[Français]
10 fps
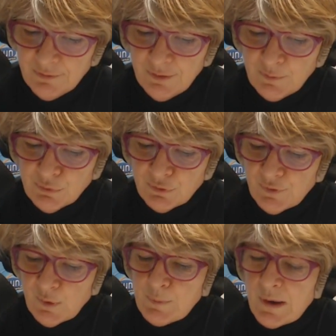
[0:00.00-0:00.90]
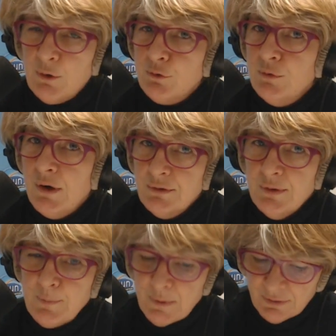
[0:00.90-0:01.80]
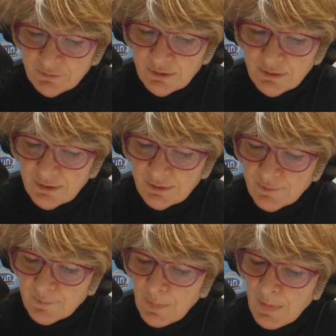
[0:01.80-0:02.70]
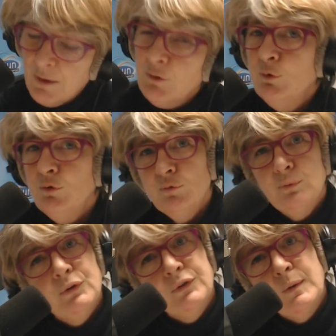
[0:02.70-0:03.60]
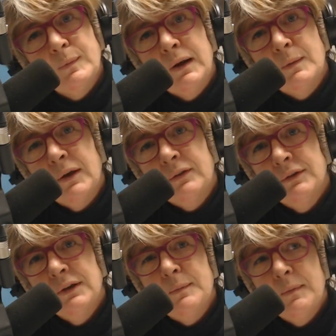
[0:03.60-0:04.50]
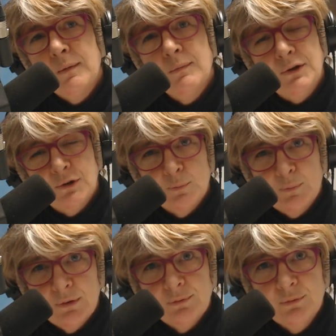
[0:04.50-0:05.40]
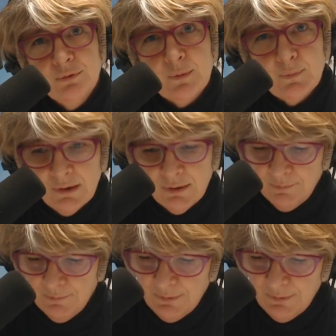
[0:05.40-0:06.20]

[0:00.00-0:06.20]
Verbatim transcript: 7% par l'entourage de la personne, 12% par la personne elle-même. Les gens peuvent nous appeler